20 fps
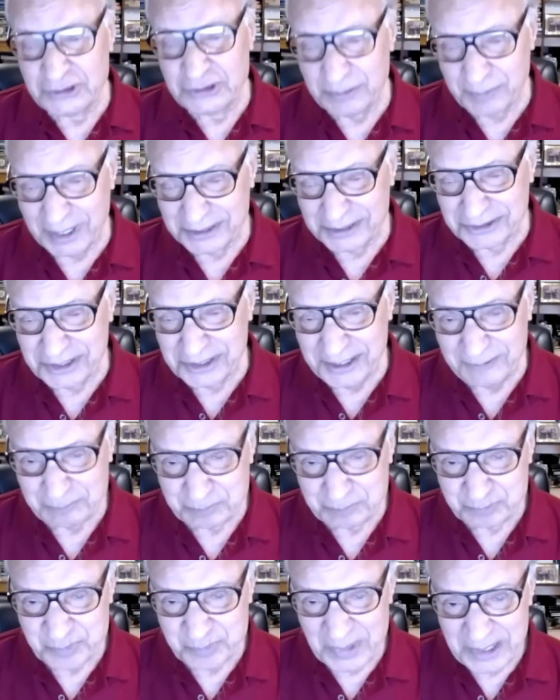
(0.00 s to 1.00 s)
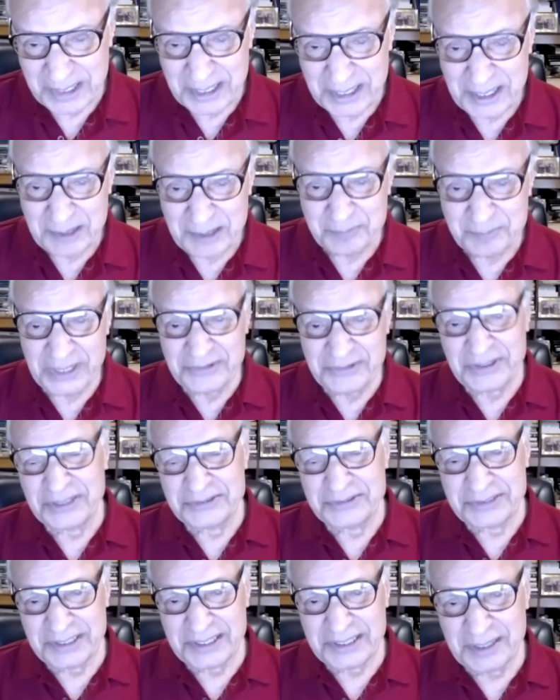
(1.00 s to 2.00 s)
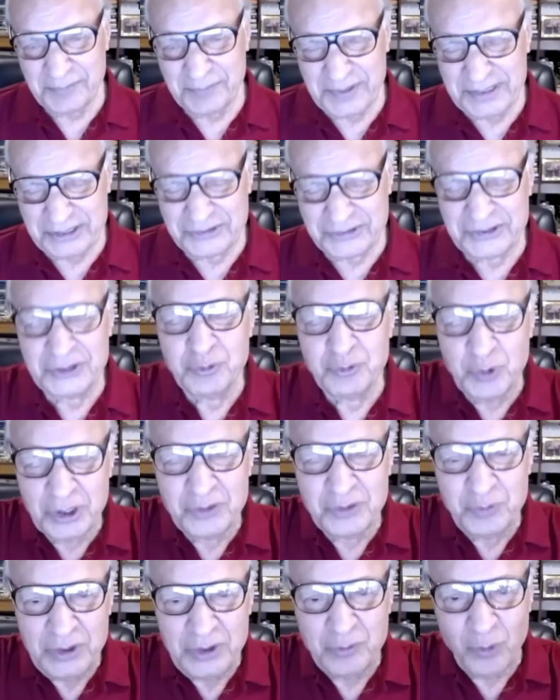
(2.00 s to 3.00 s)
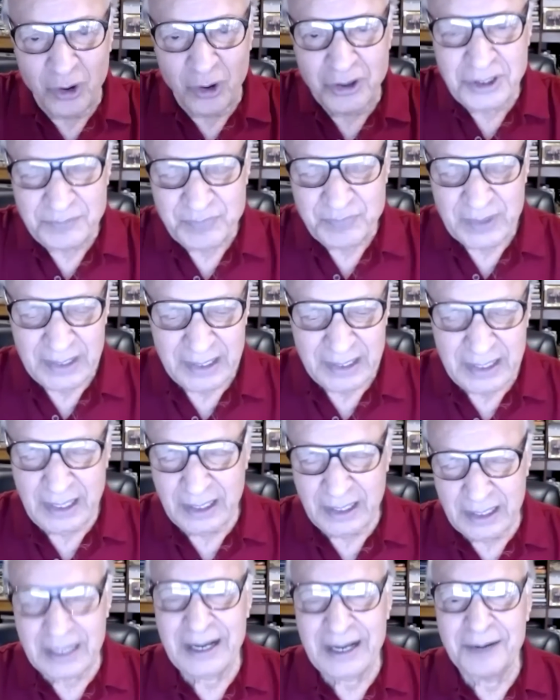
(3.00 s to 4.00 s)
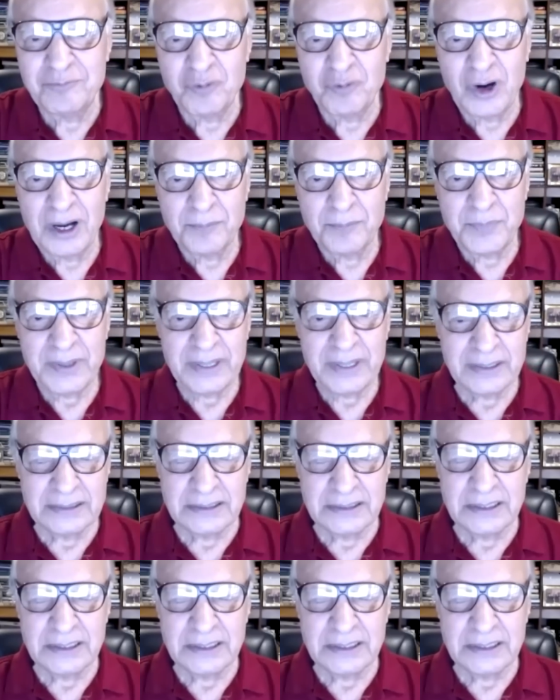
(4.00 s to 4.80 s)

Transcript: से बात की प्रेसिडेंट से कि भाई दिस इज व्हाट वी वांट कि अगर हम वहाँ पे एक